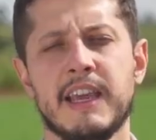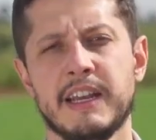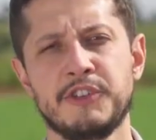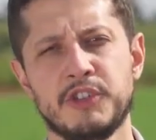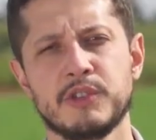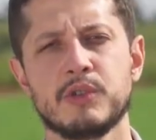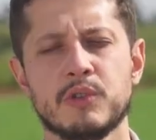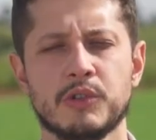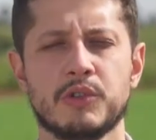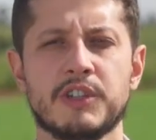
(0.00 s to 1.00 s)
E além disso, os
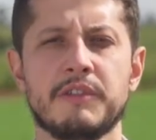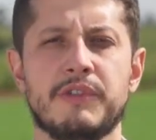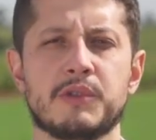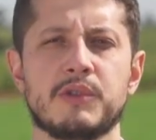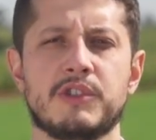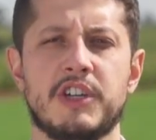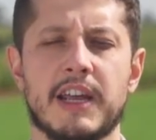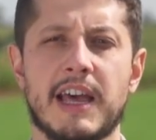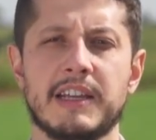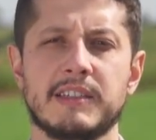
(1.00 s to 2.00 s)
nossos serviços de
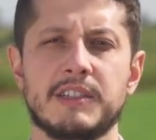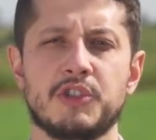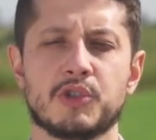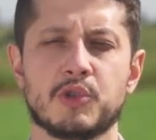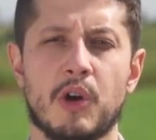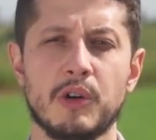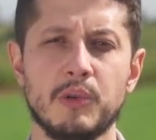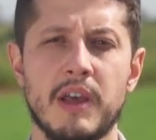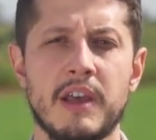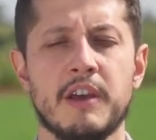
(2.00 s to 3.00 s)
análise de
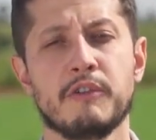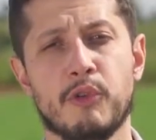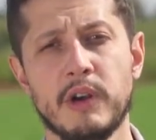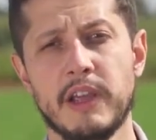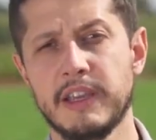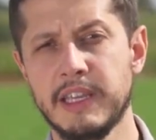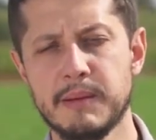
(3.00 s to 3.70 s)
solo, folha e